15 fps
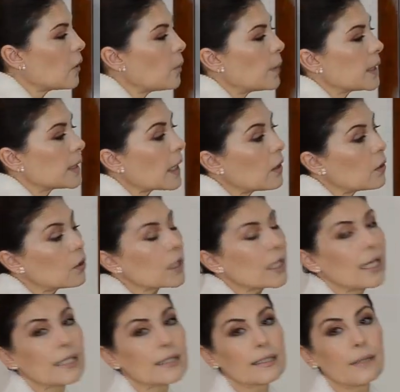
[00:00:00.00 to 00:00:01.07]
un pantalón
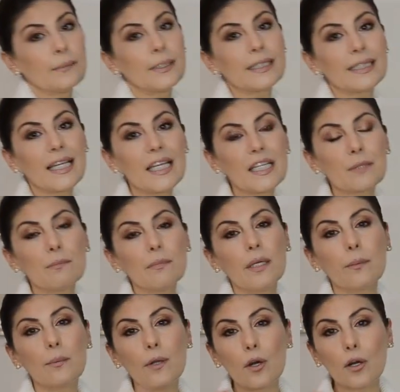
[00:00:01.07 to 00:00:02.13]
que las que visteis
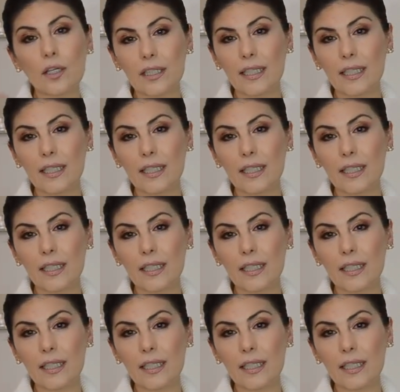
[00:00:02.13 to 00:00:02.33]
mi blog